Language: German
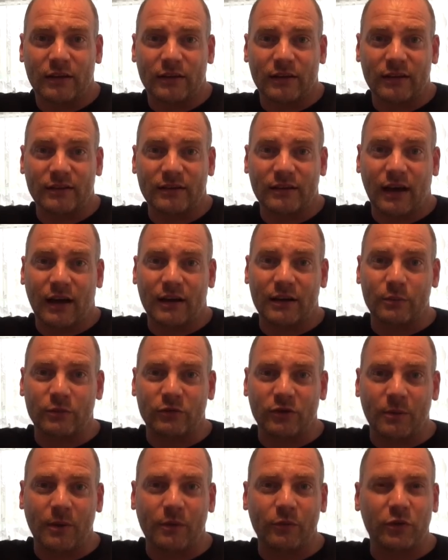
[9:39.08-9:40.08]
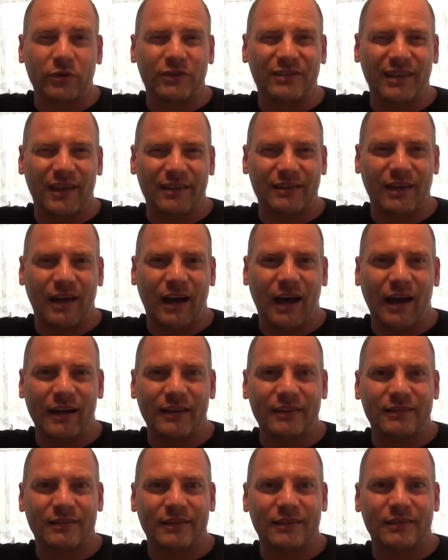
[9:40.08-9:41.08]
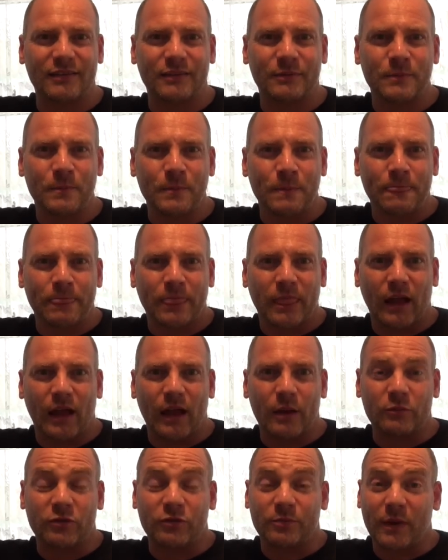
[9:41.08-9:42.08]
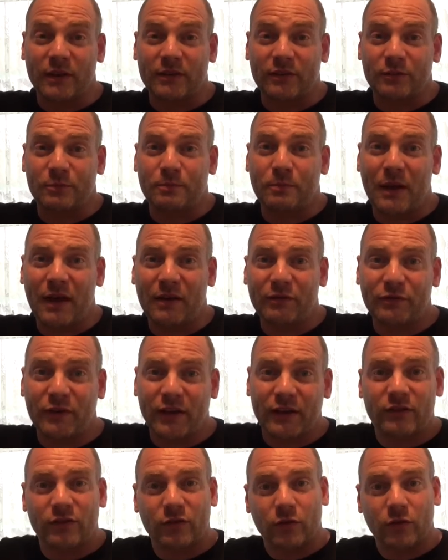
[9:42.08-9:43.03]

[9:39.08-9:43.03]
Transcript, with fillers: Jetzt gerade im Sommer, wo es sehr, sehr heiß ist, ähm, schmeckt es perfekt.